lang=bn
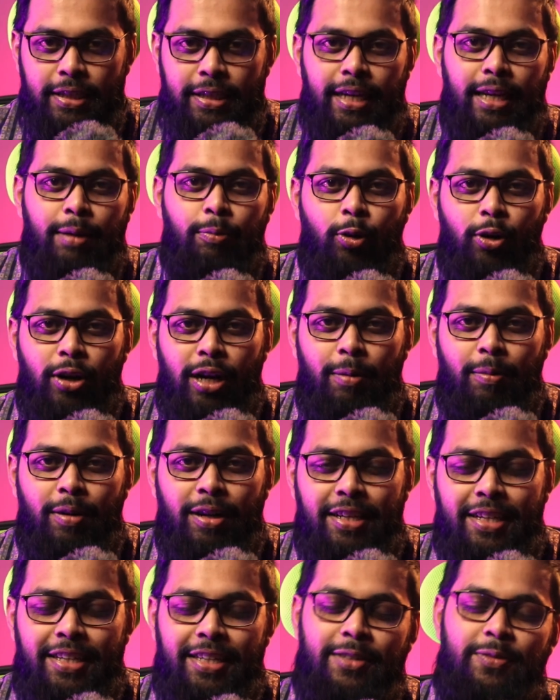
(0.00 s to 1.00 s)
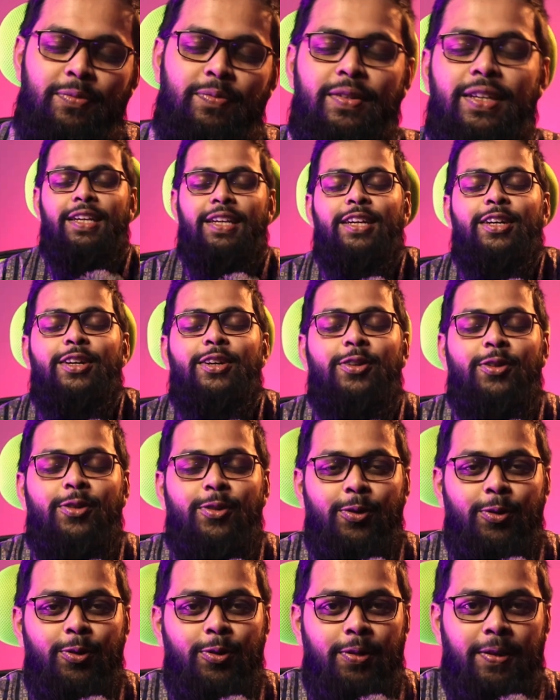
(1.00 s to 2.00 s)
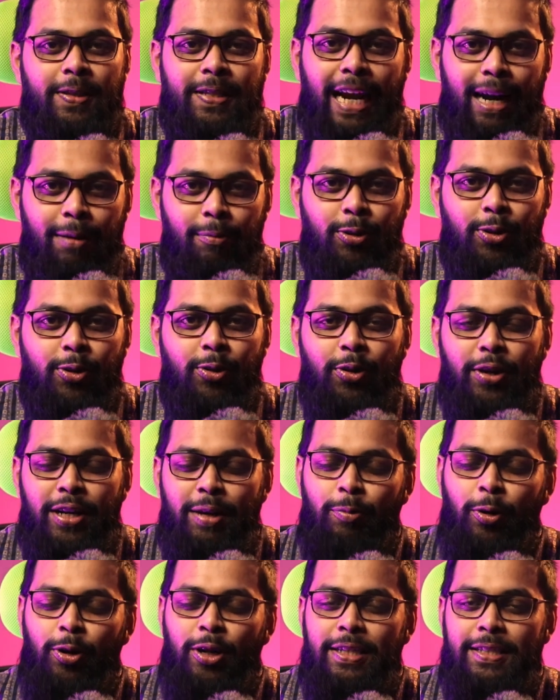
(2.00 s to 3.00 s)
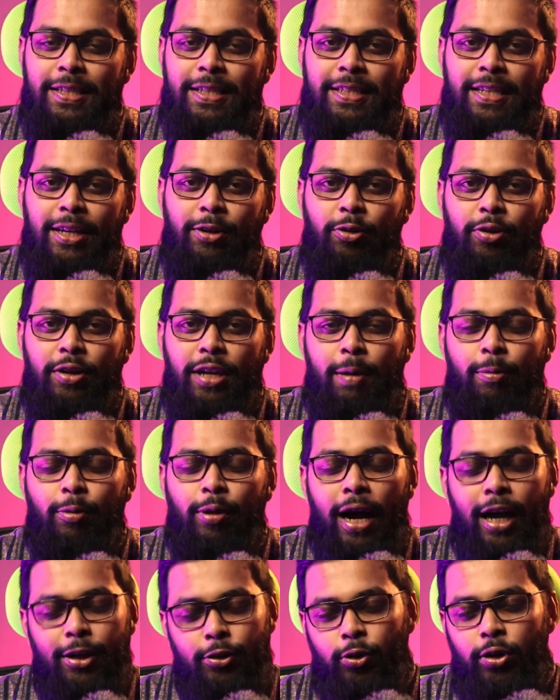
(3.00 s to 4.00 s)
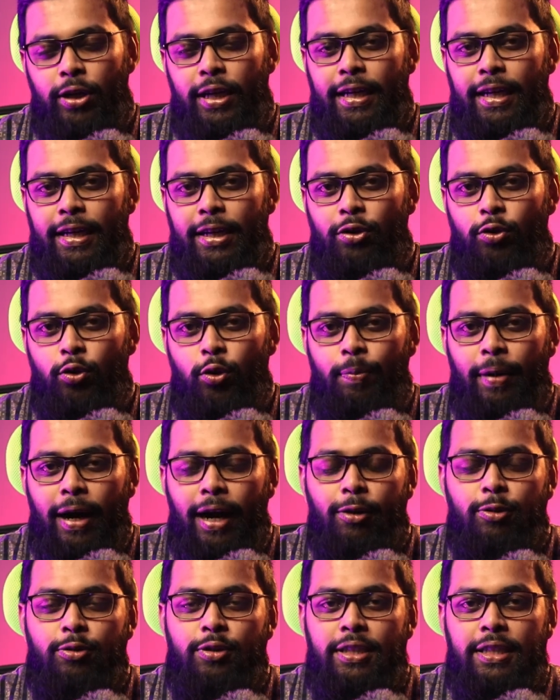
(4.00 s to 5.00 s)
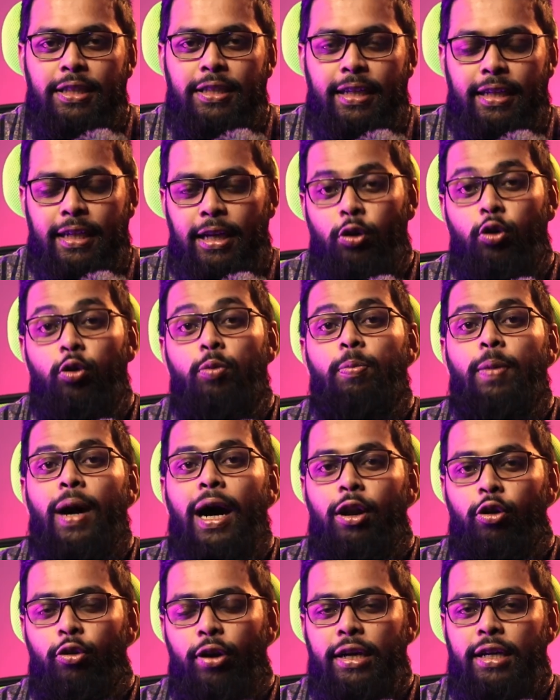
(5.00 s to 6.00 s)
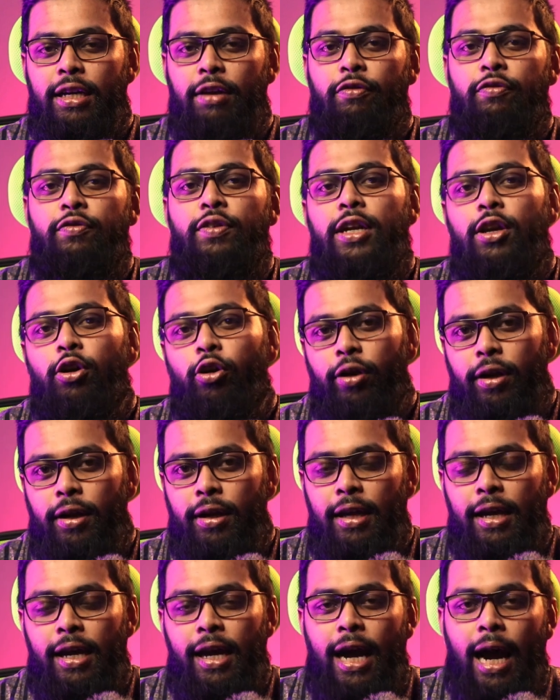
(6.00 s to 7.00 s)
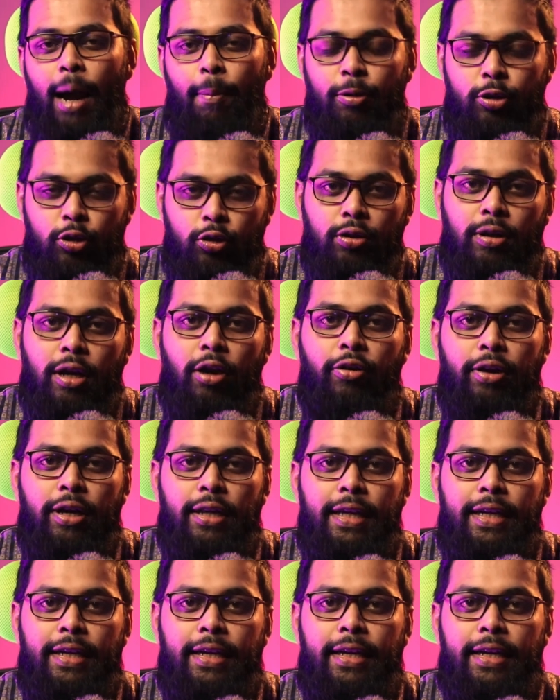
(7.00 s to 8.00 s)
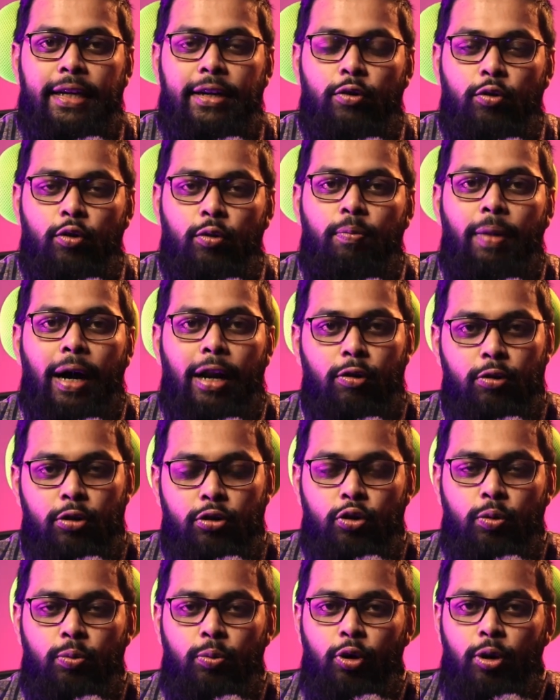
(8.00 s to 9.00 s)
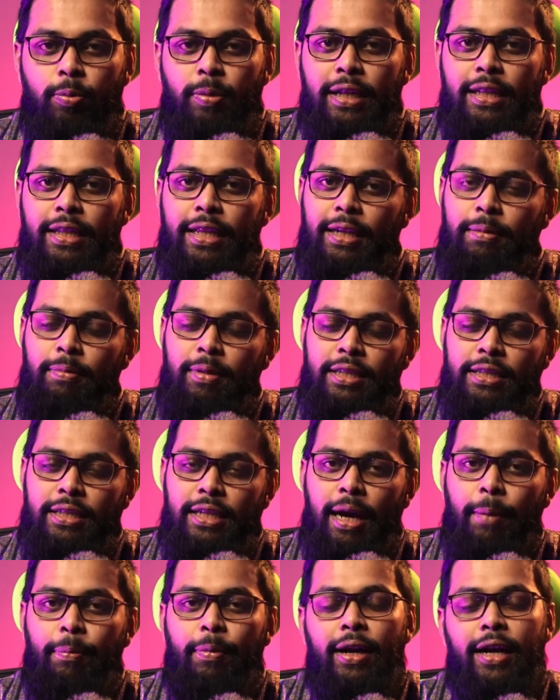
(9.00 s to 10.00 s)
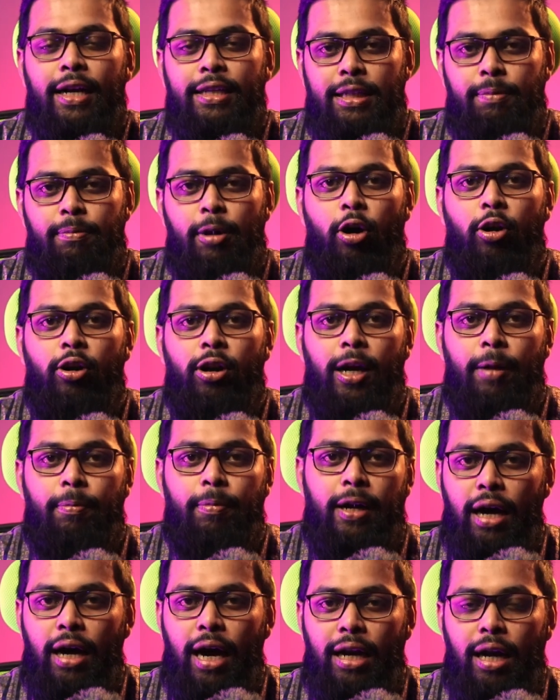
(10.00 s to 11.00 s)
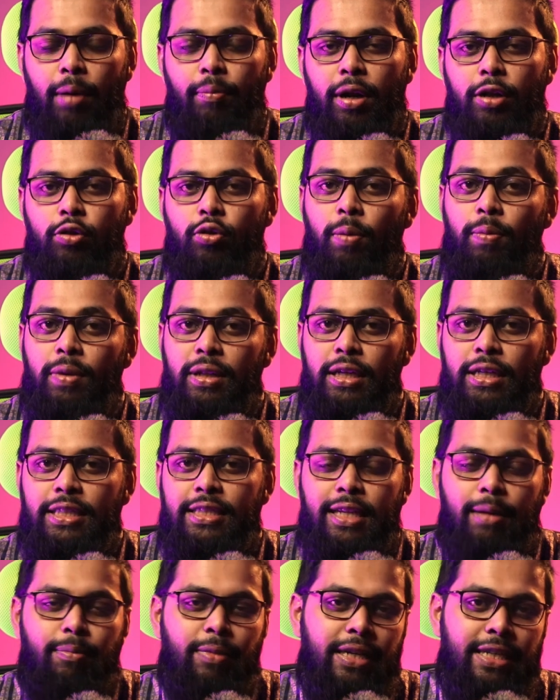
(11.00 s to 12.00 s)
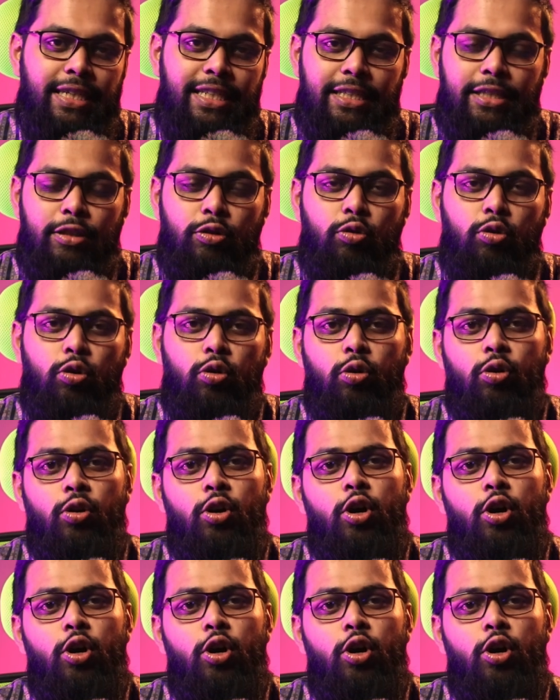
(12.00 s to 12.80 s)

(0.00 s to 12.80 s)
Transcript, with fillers: স্টাইলে বললাম আর কি তো তার মতো করে বলার চেষ্টা করি এবং আসলে এটা কিন্তু ভালো জিনিস একটা খুব ভালো একটা ফিল হয় আপনি যখন কাউকে দেখে এরকম ভালো কিছু বলবেন দেখবেন যে আপনার কাছে ভালো লাগবে আর আমরা তো আমাদের ইসলামিক টিচিংগুলো